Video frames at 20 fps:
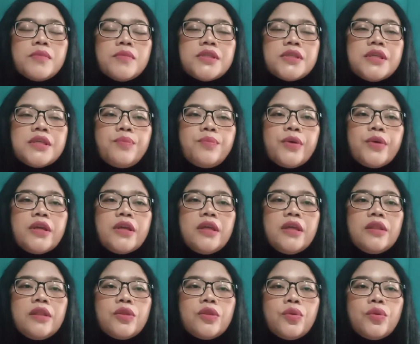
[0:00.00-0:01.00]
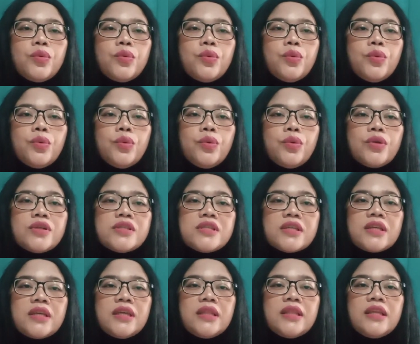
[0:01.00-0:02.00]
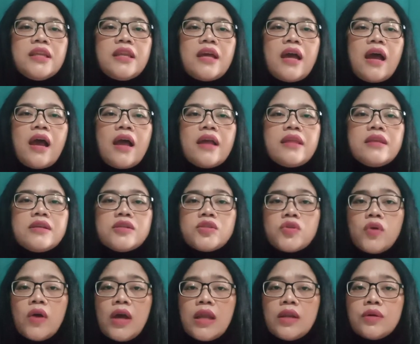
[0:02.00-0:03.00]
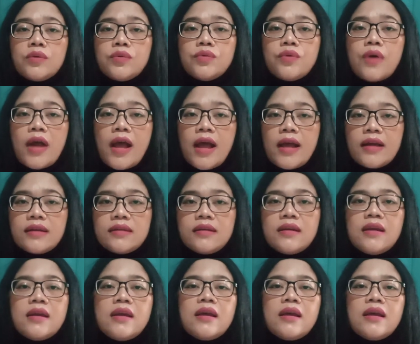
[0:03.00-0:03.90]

Meski begitu, rezeki tidak hanya soal uang,